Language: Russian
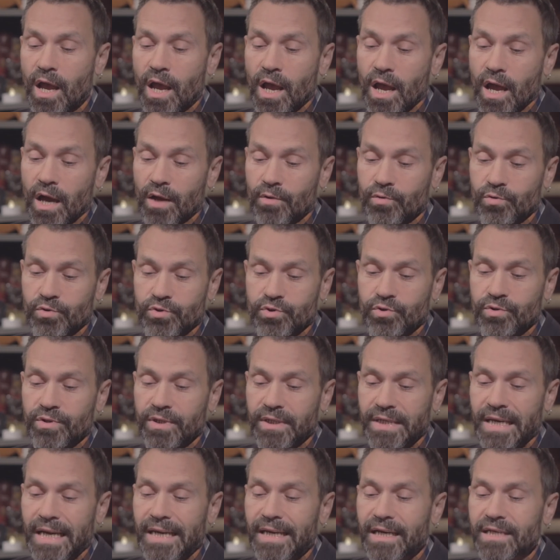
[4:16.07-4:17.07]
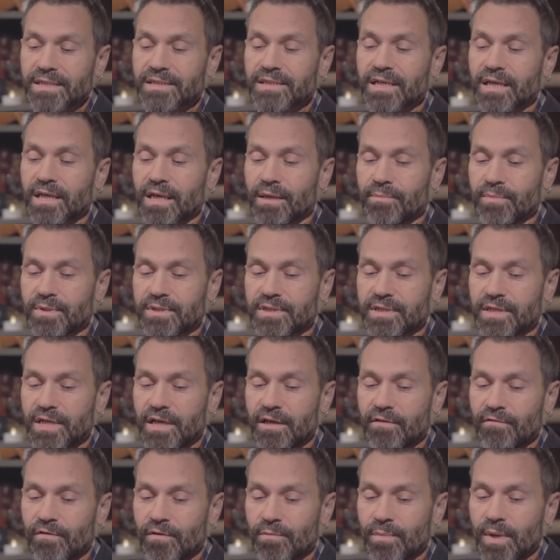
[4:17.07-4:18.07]
окруженной как раз такими
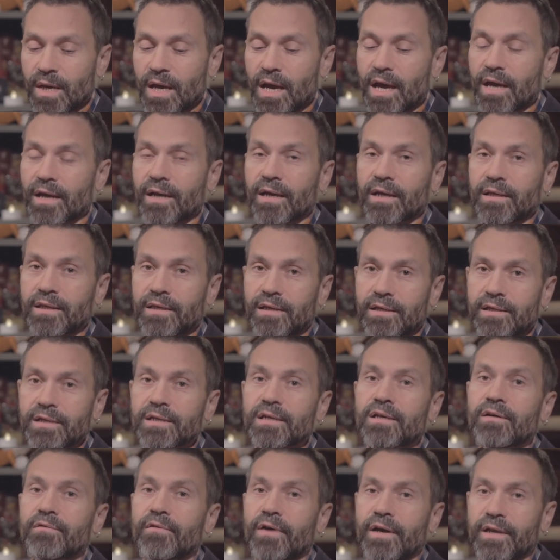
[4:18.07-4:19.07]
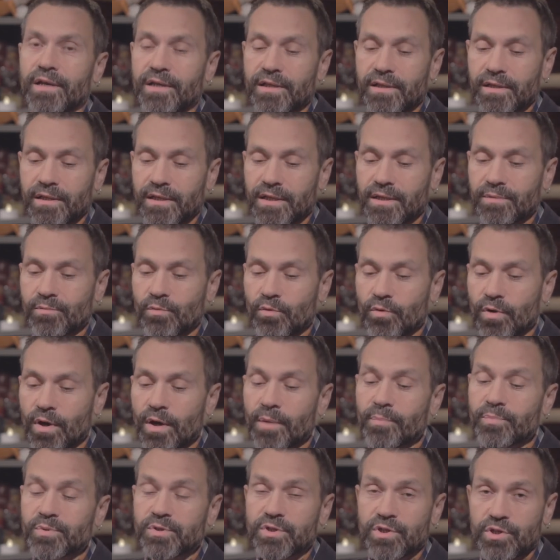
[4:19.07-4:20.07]
деревьями, о каких говорила ему
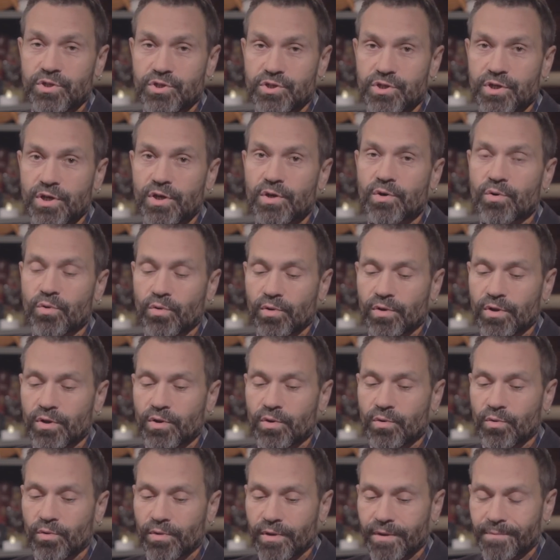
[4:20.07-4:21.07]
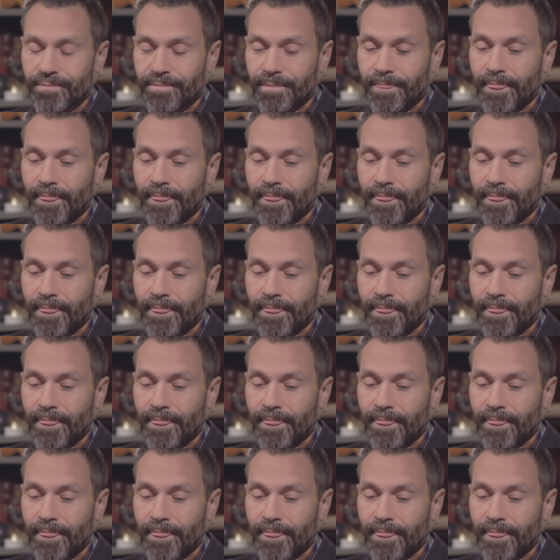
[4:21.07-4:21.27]
птичка Кола-Кола.